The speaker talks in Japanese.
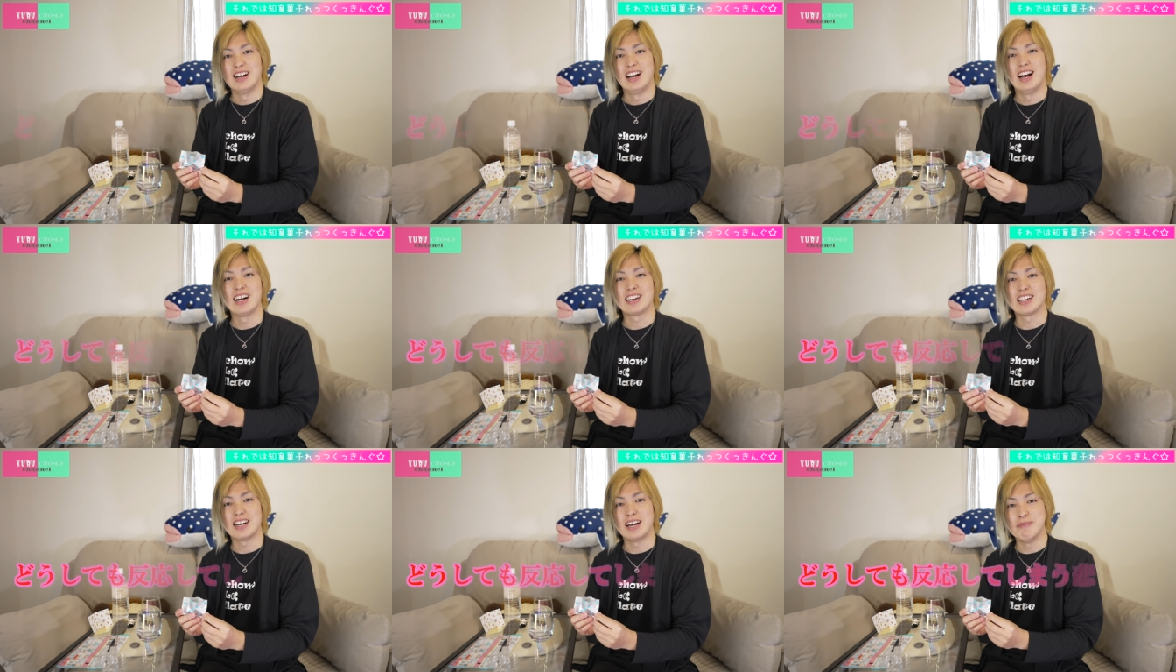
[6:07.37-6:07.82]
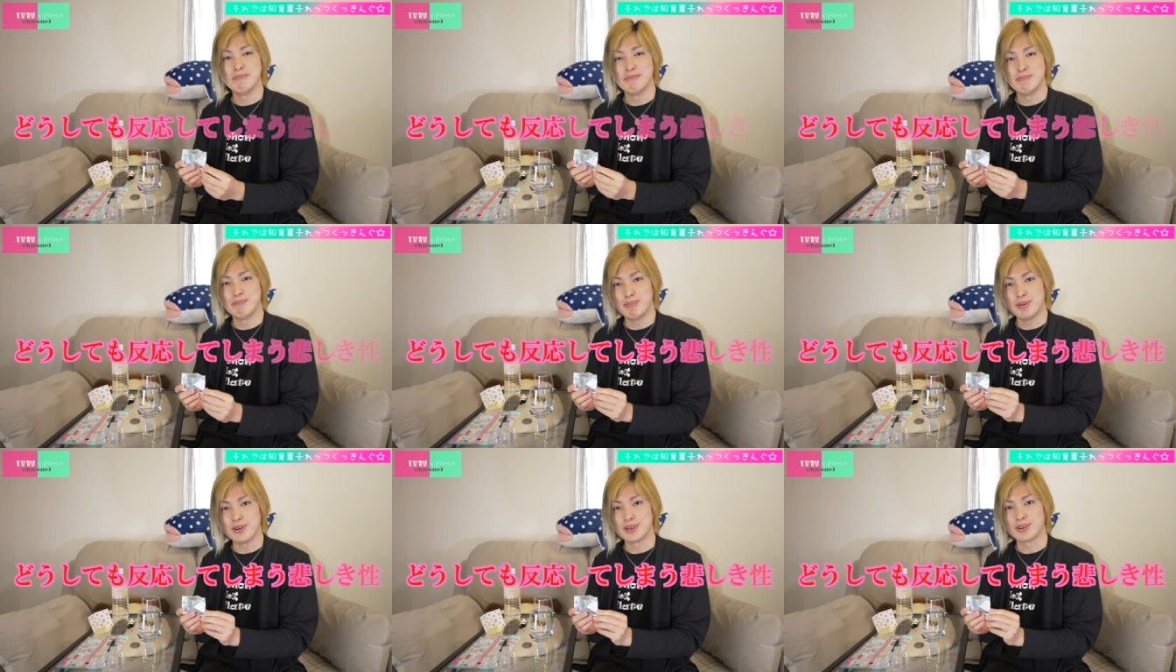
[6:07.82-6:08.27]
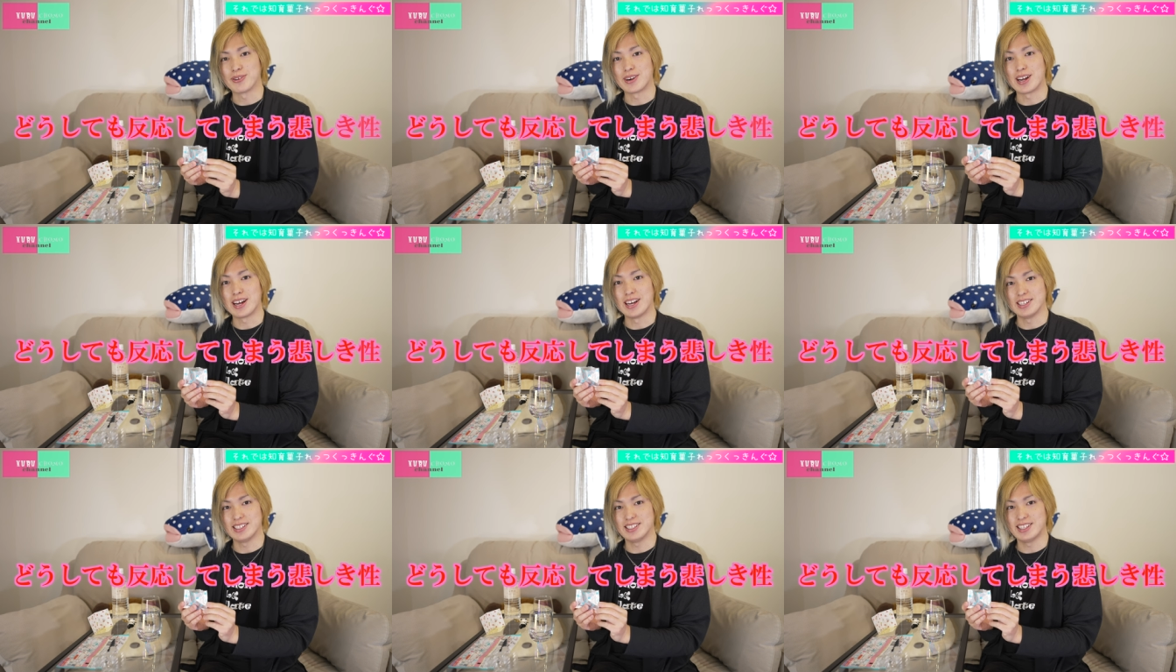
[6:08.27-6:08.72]
あかんっぽい粉
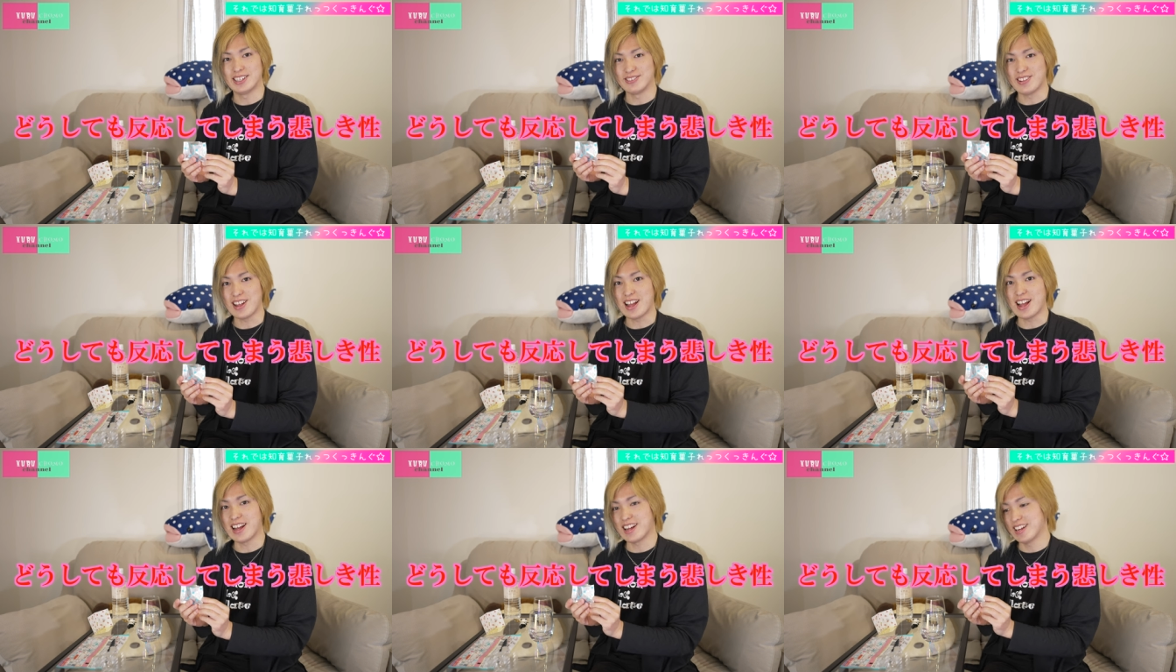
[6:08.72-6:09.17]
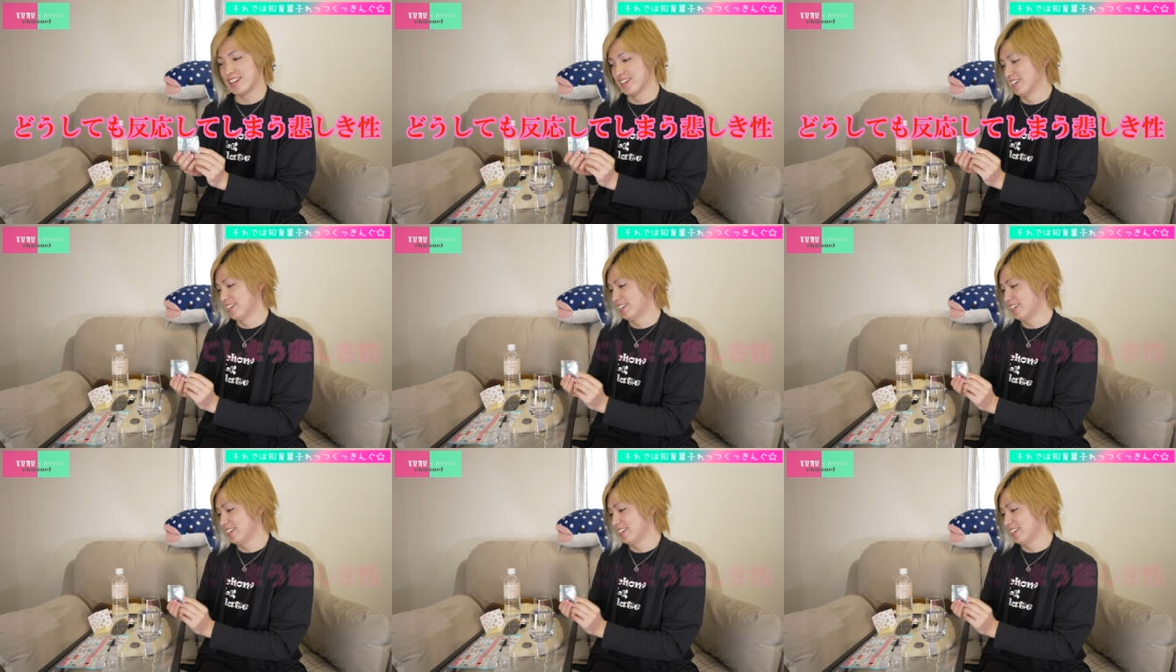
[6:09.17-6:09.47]
入ってるな